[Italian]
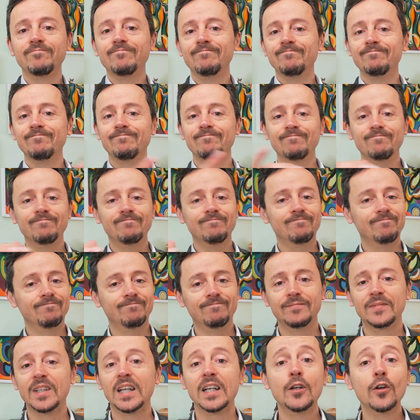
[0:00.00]
mm,
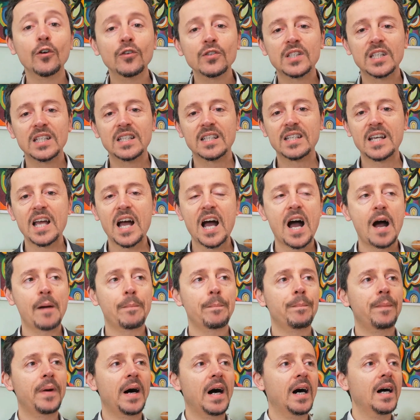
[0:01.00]
non si
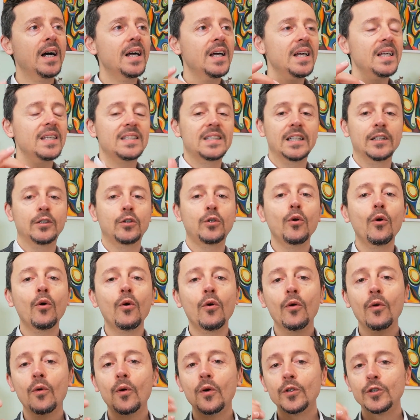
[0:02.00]
scappa. Se
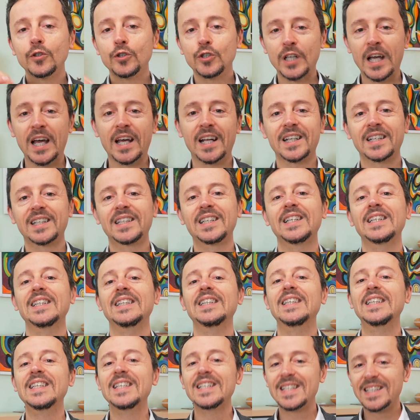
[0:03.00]
tu
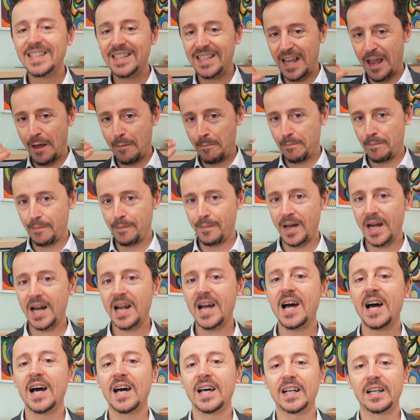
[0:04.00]
cerchi di
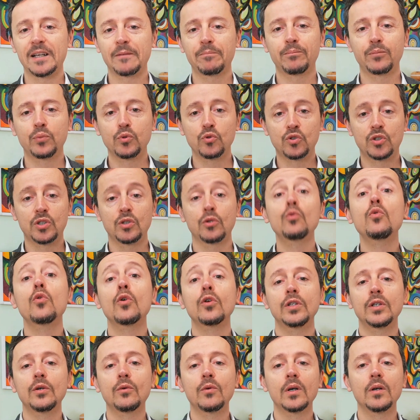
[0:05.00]
sembrare più
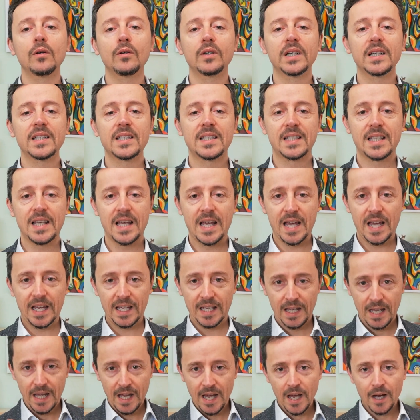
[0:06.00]
sicuro di quello che
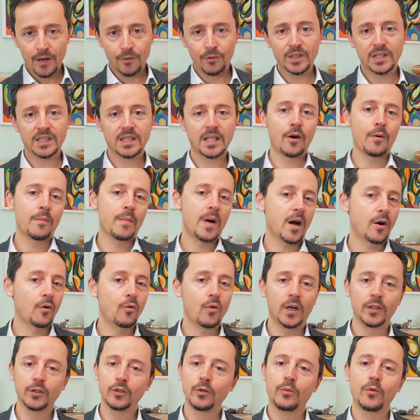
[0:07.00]
sei, questa roba
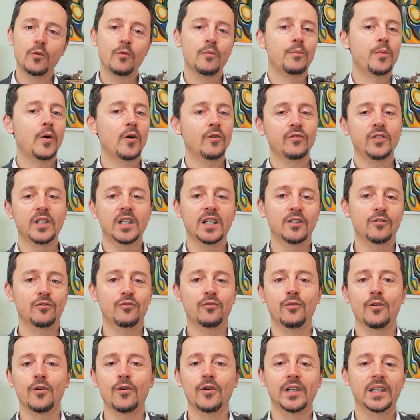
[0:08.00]
qua dopo un po' viene
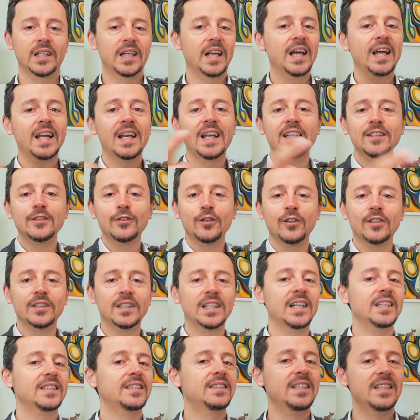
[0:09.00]
fuori e la
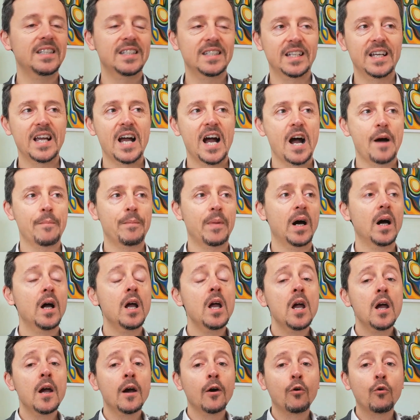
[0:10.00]
donna ti sgama.
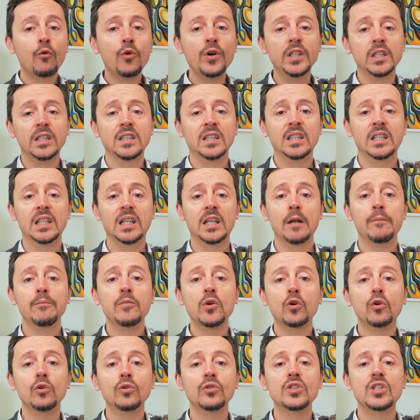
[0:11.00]
Quindi il
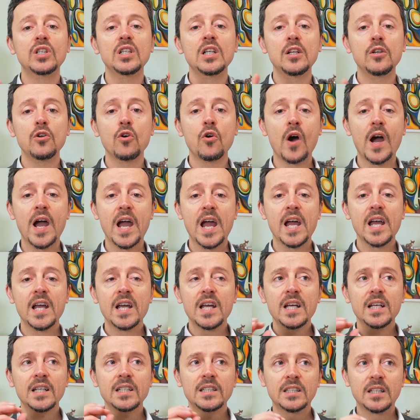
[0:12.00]
mio consiglio
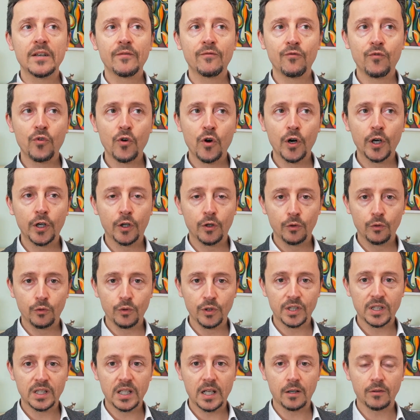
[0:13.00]
è se vuoi
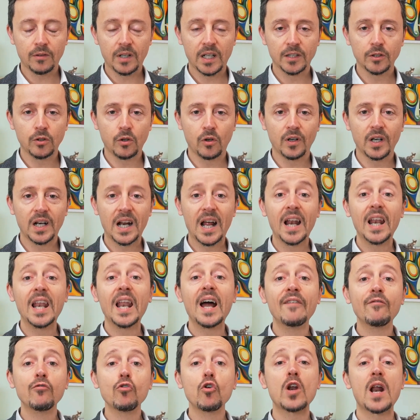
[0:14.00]
conquistare una donna,
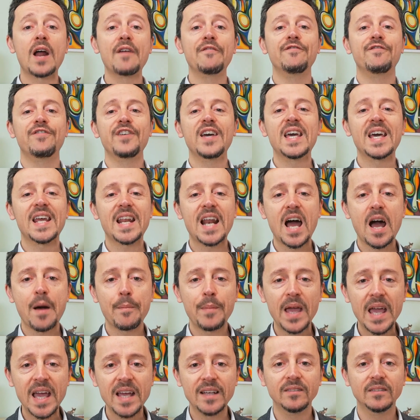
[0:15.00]
lavora
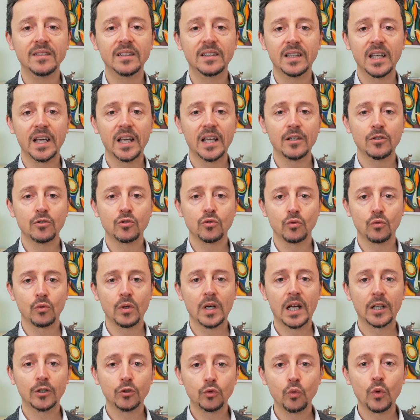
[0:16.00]
veramente
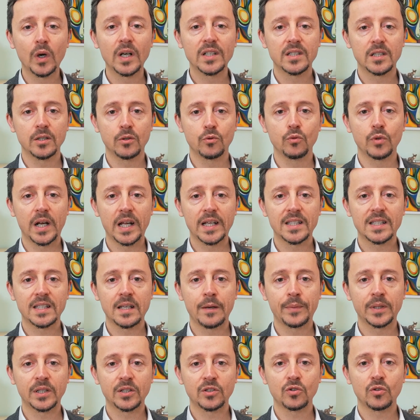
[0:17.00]
sulla tua
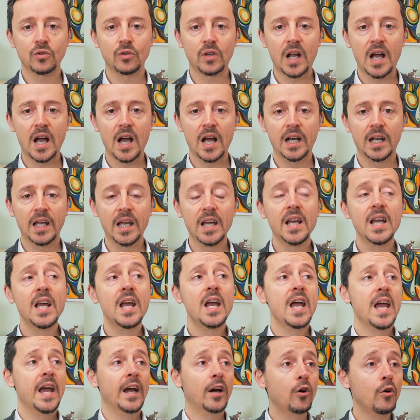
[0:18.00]
sicurezza personale.
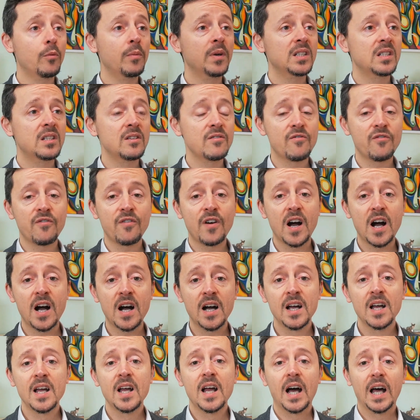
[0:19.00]
E come si
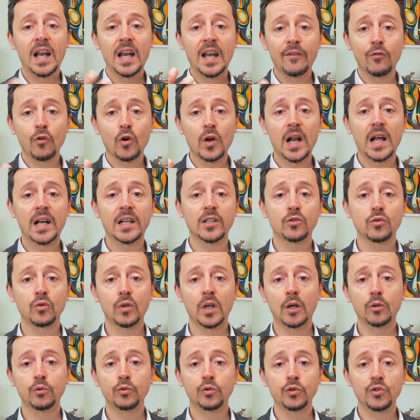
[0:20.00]
fa a lavorare
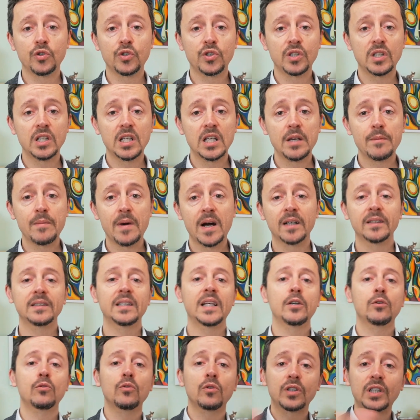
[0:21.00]
sull'autostima?
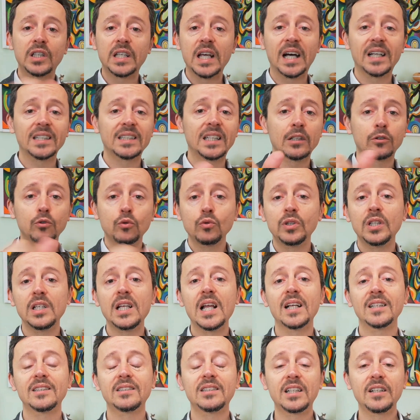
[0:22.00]
Dai un'occhiata a tutti
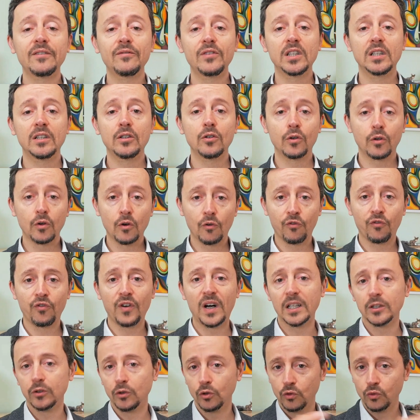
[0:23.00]
gli altri video che ho
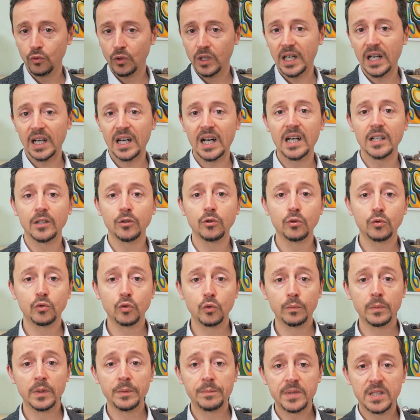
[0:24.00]
fatto sul canale
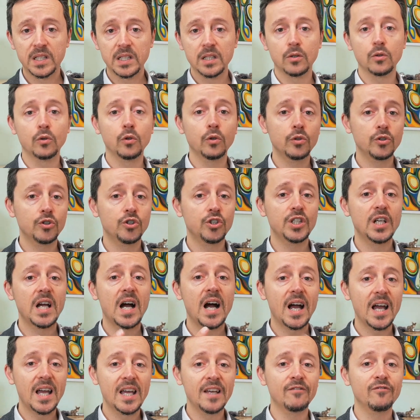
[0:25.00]
YouTube
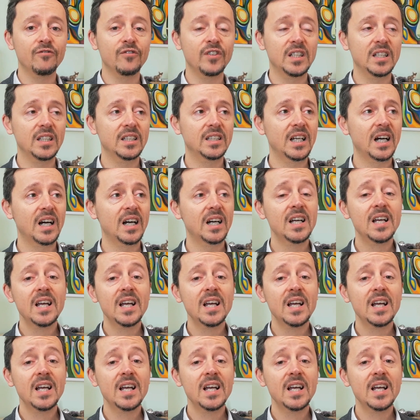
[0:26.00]
Psicologia e Vita.